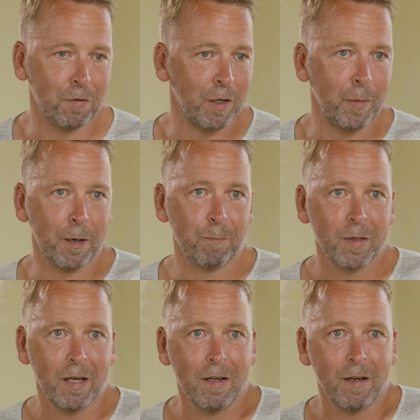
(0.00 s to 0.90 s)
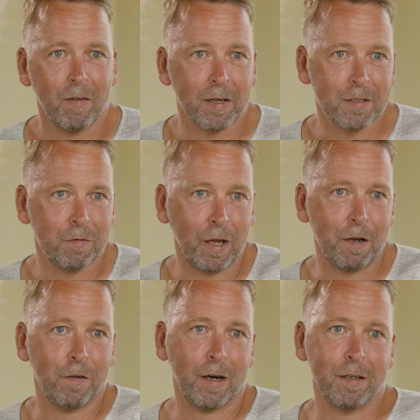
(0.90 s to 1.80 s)
von dem her war das von
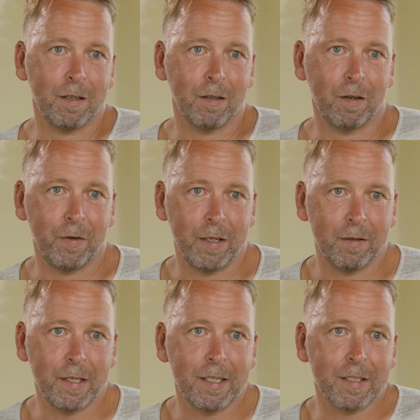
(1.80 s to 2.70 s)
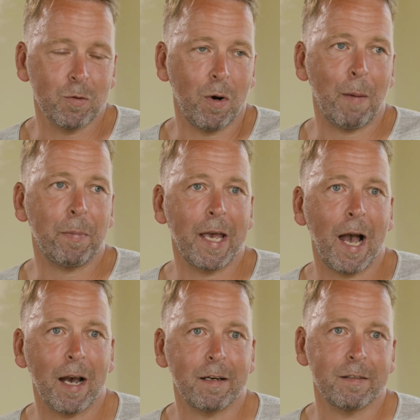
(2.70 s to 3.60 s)
Anfang an irgendwie nicht so
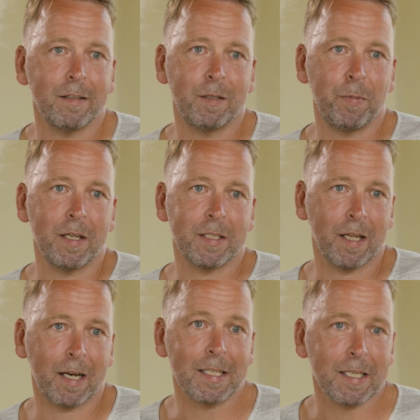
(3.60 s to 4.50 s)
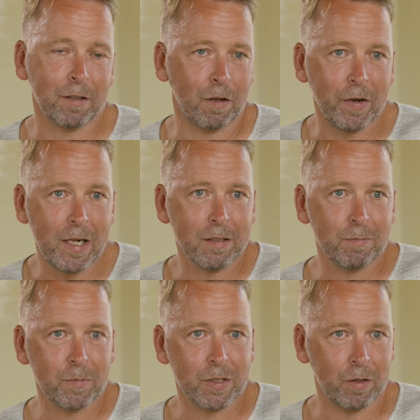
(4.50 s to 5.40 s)
abgehackt. Ich bin jetzt in einer ganz anderen
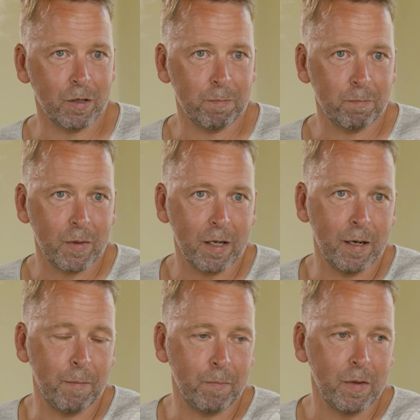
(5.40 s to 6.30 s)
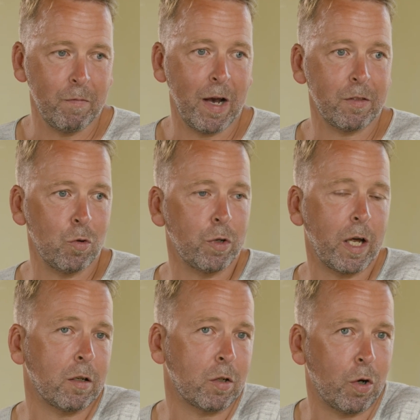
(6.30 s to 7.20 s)
Welt, sondern ähm, wir hatten nur einen
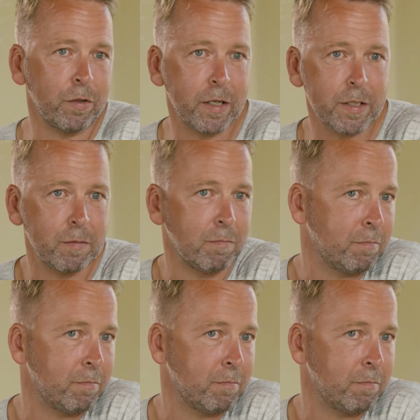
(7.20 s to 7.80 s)
anderen Kontext.